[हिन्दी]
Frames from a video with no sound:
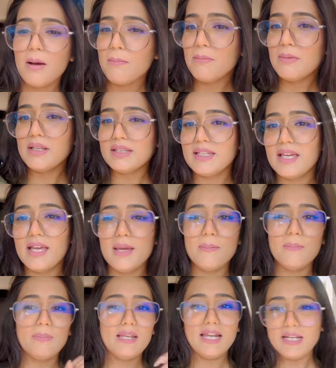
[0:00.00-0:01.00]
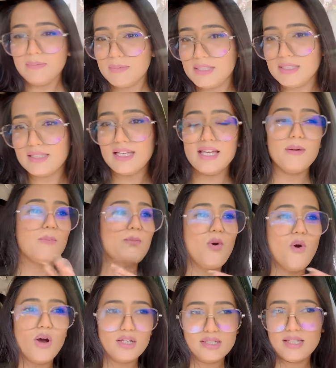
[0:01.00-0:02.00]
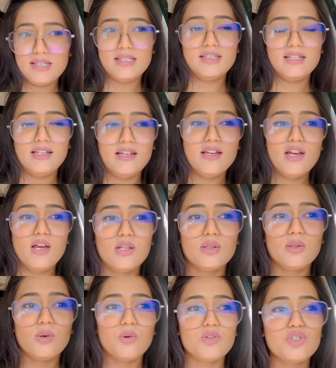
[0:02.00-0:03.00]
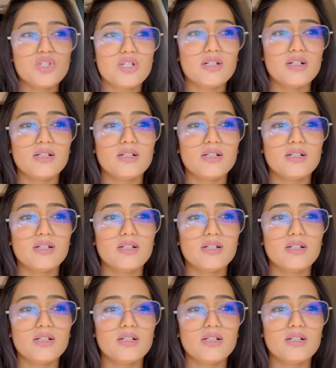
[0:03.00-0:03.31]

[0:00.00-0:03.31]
कप मिलते हैं प्लेट मिलते हैं बहुत सस्ते तो कुछ